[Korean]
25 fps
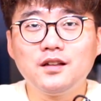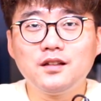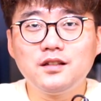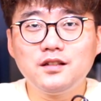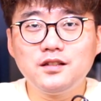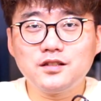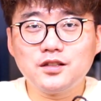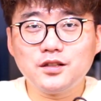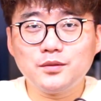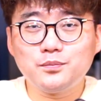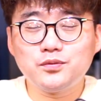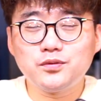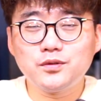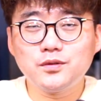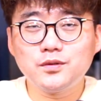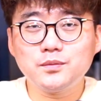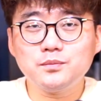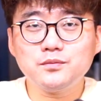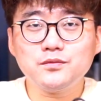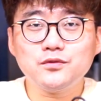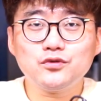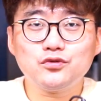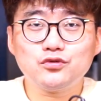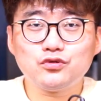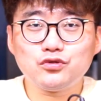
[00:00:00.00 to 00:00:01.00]
이
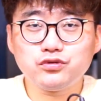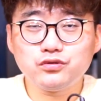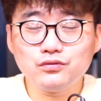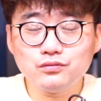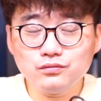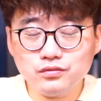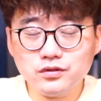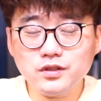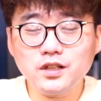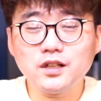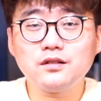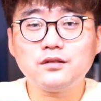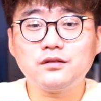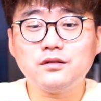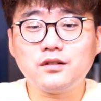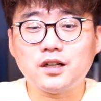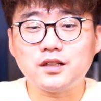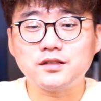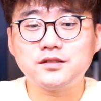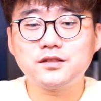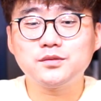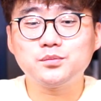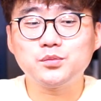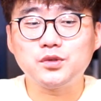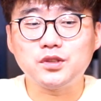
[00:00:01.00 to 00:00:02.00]
제품 충분할 것
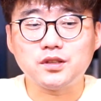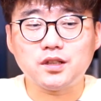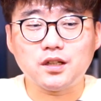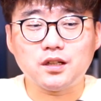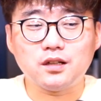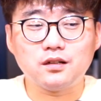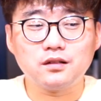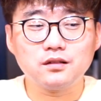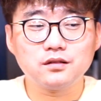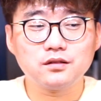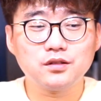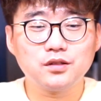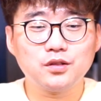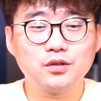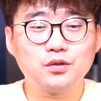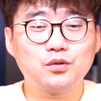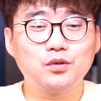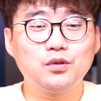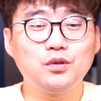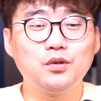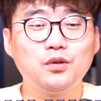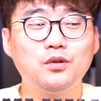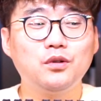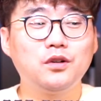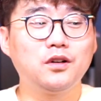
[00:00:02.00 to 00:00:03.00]
같습니다.
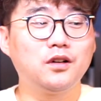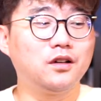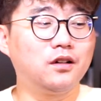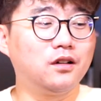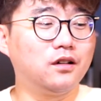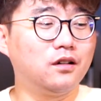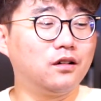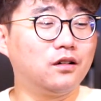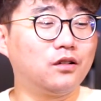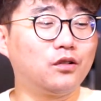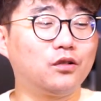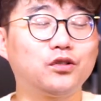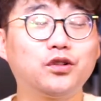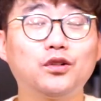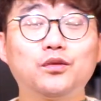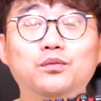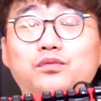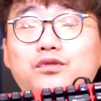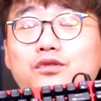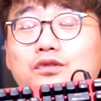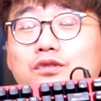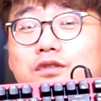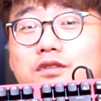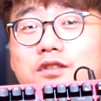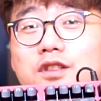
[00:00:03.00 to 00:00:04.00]
그리고
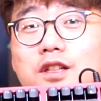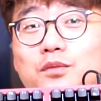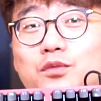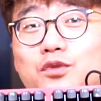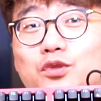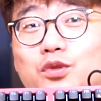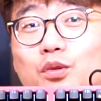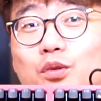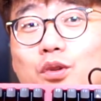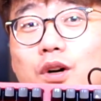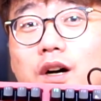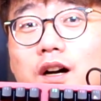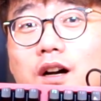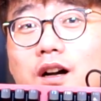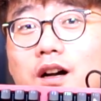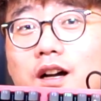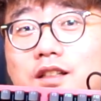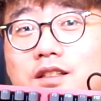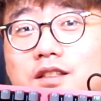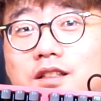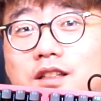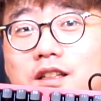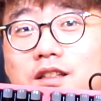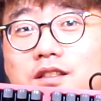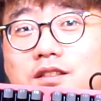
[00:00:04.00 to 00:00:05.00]
여성분들 참
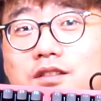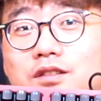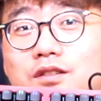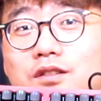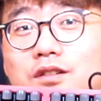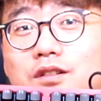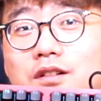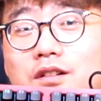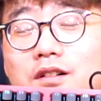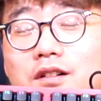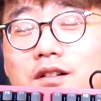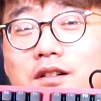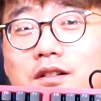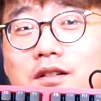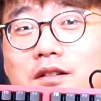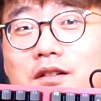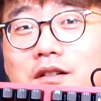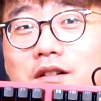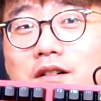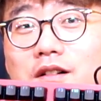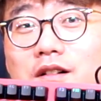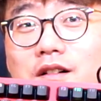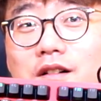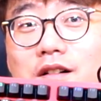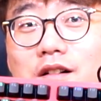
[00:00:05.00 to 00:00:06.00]
좋아하시겠죠?
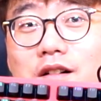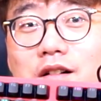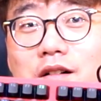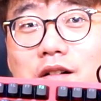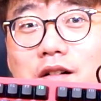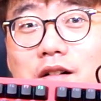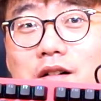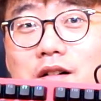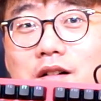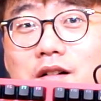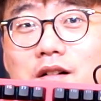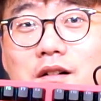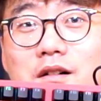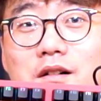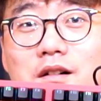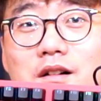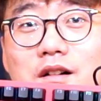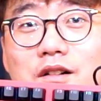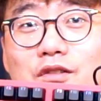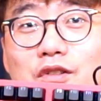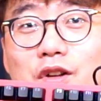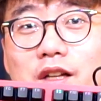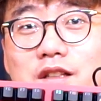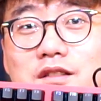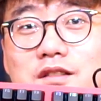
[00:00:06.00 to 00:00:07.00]

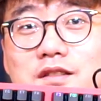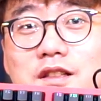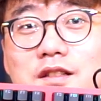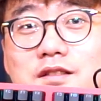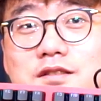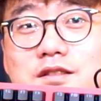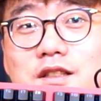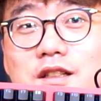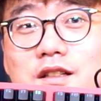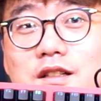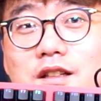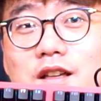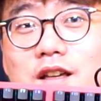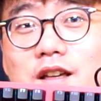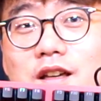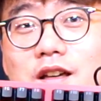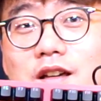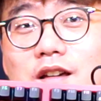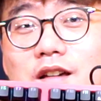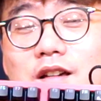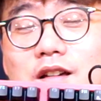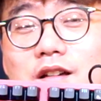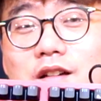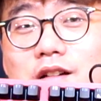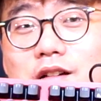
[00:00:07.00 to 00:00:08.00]
레드
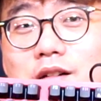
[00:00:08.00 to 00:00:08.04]
색상의